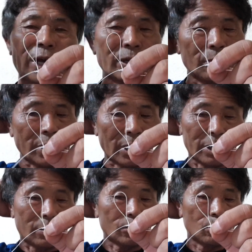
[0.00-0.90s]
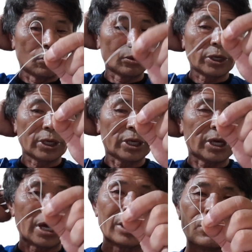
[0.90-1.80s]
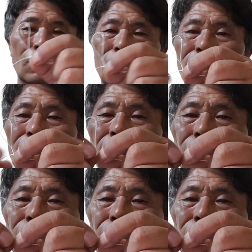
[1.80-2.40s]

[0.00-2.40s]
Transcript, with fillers: 아닙니다 뭉긴 게 아니고